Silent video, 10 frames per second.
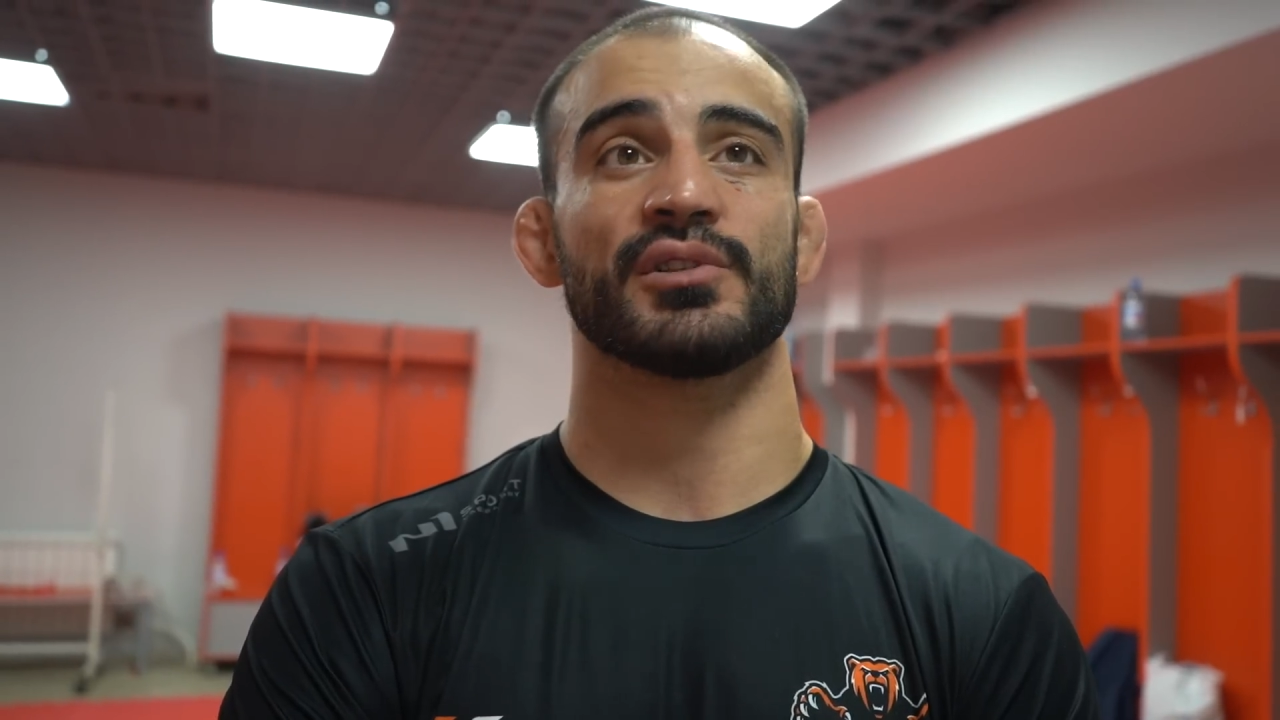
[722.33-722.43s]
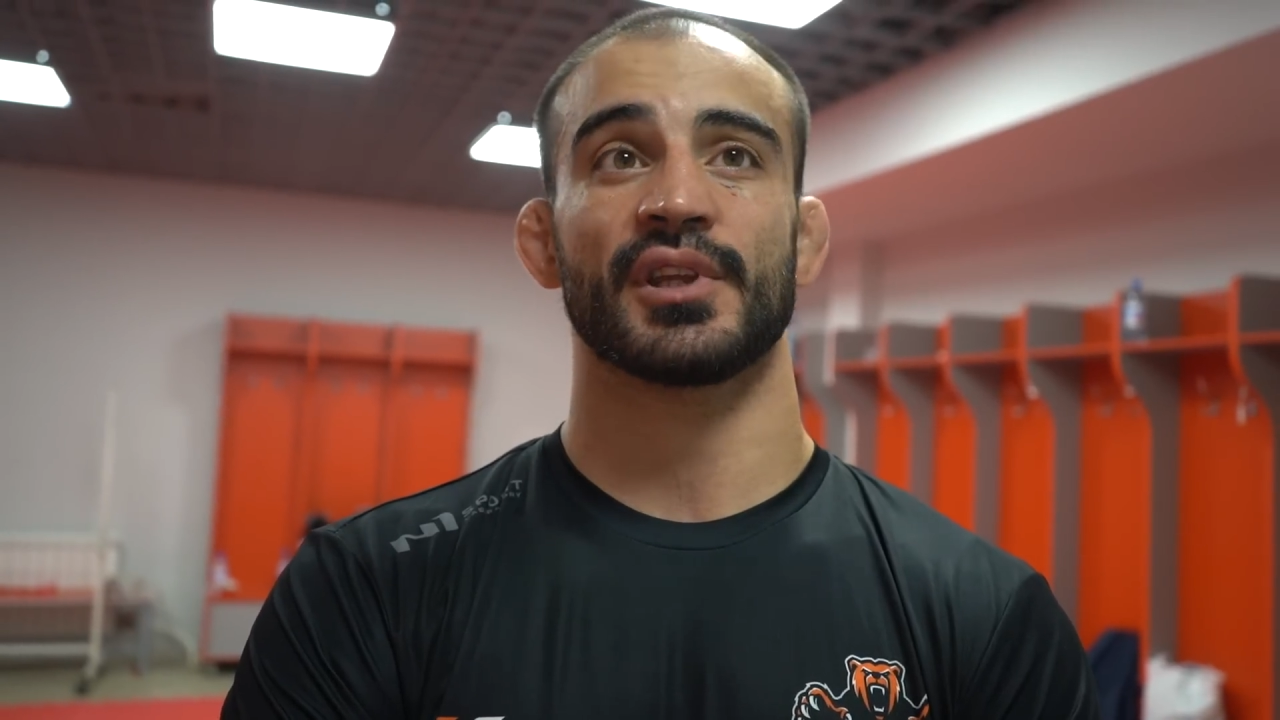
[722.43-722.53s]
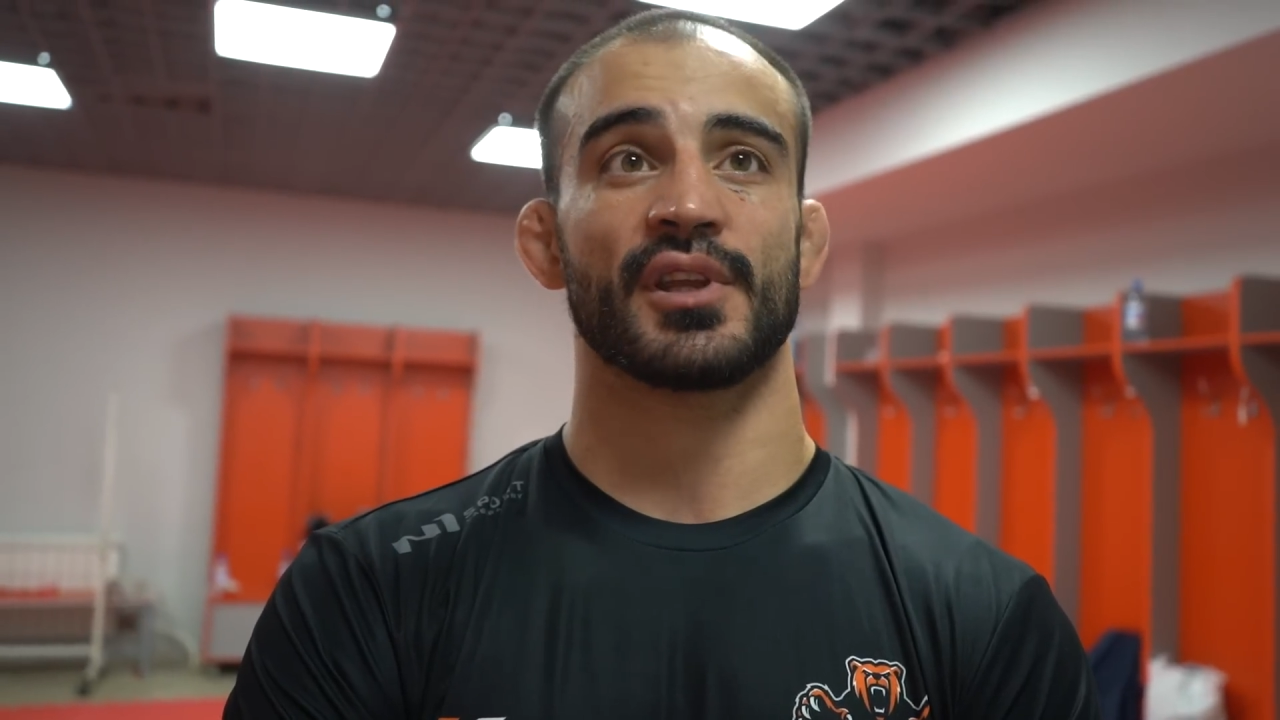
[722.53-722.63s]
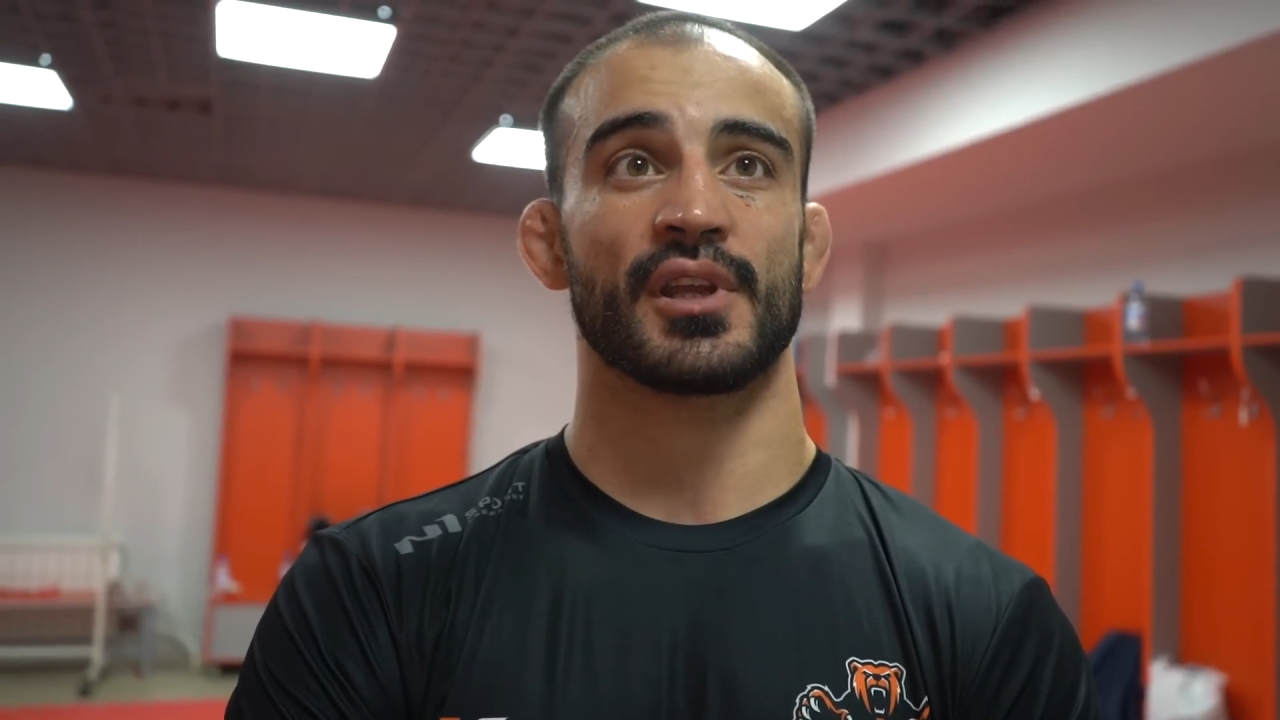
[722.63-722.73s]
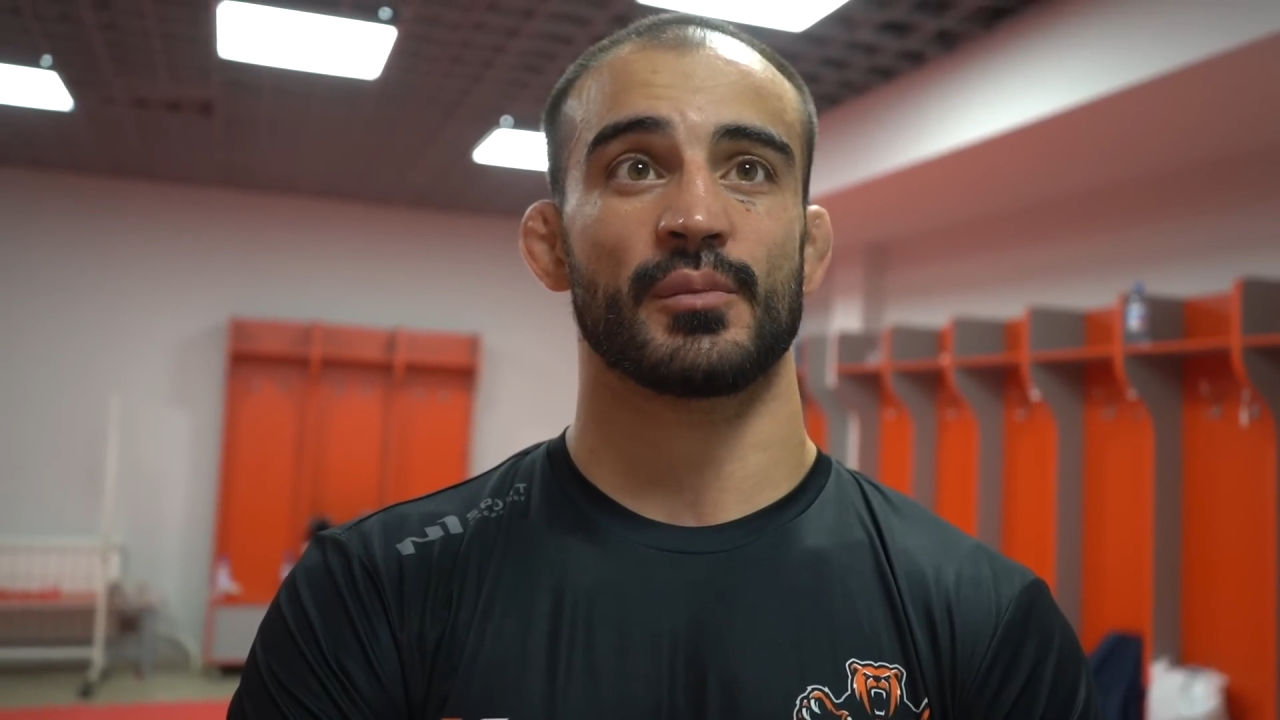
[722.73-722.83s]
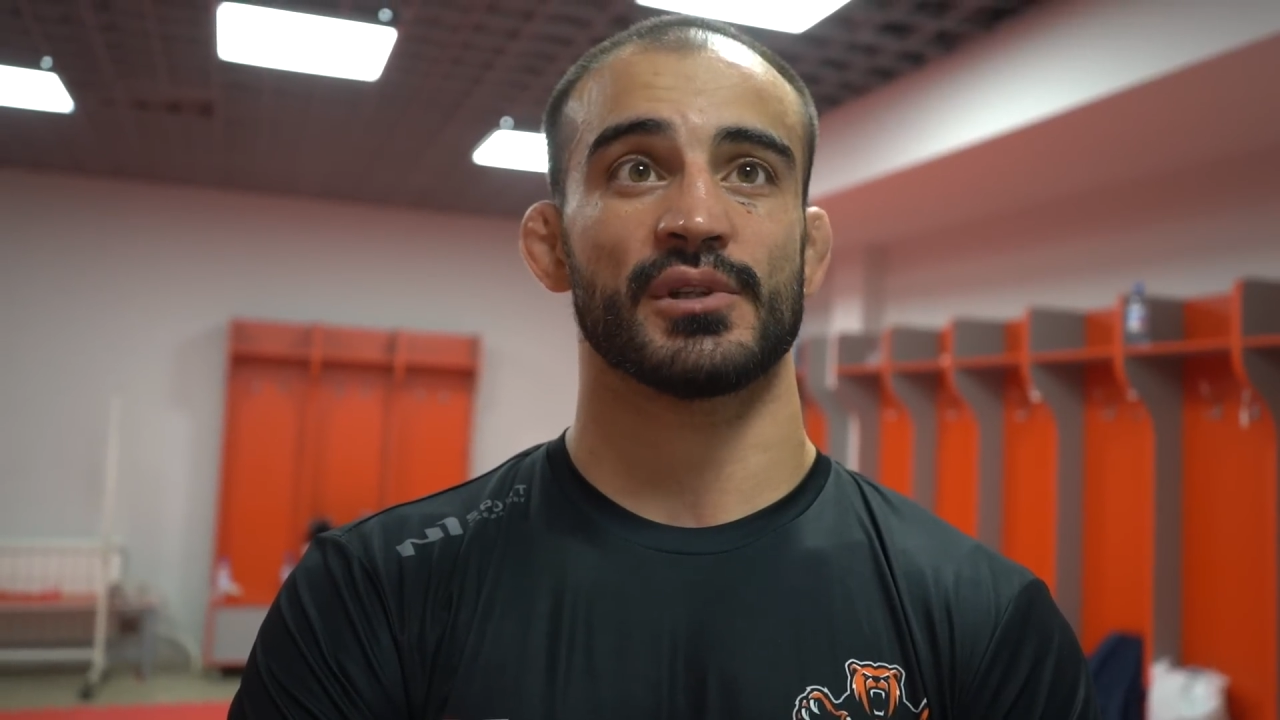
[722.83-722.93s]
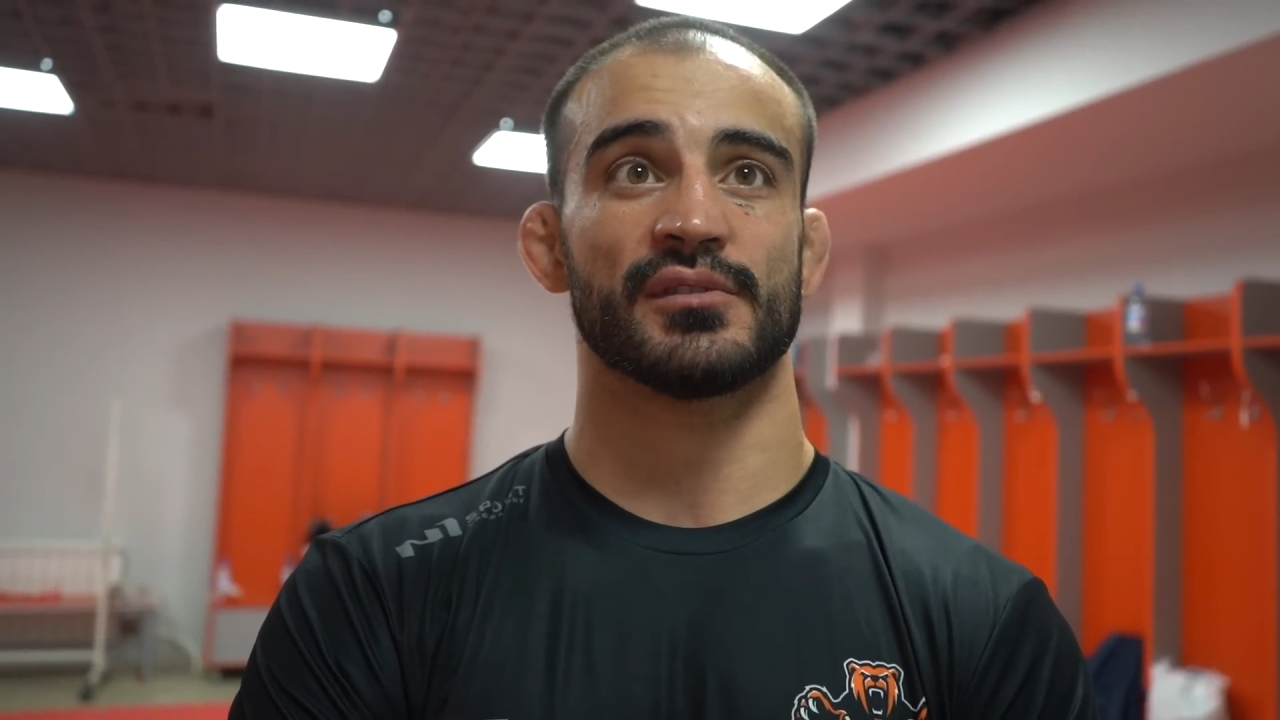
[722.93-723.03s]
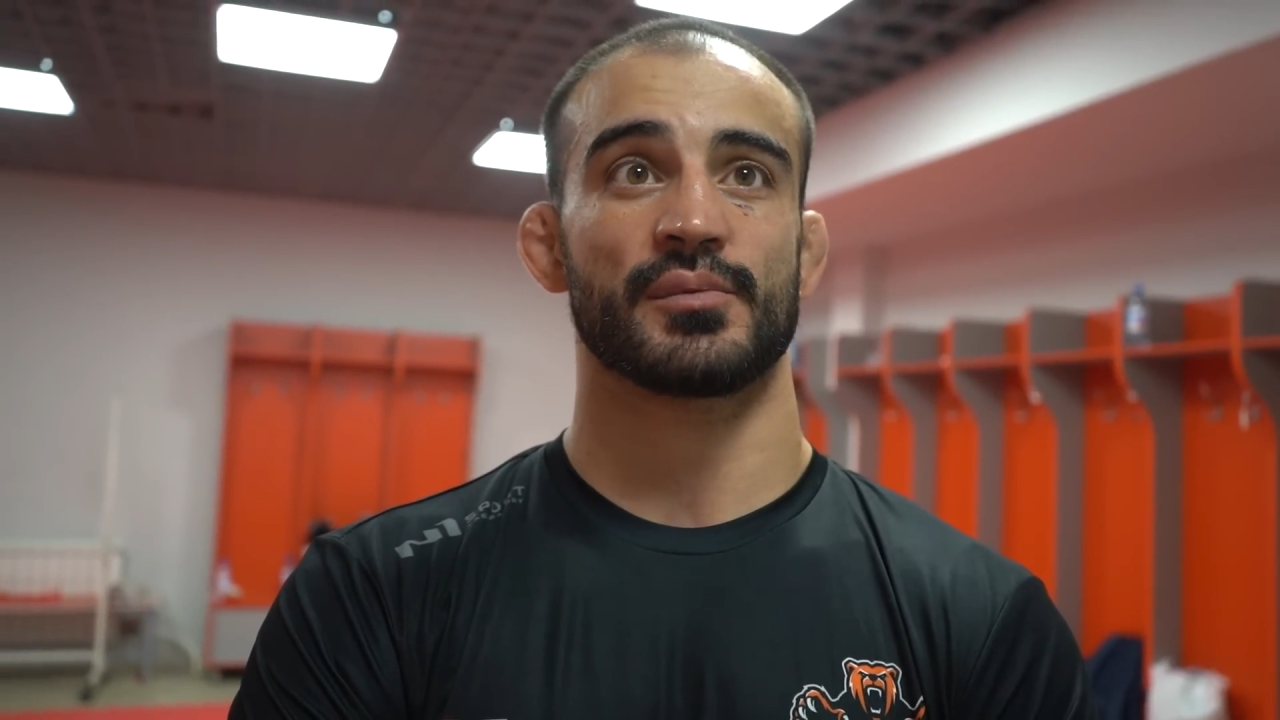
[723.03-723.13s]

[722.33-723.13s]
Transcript: волнения не было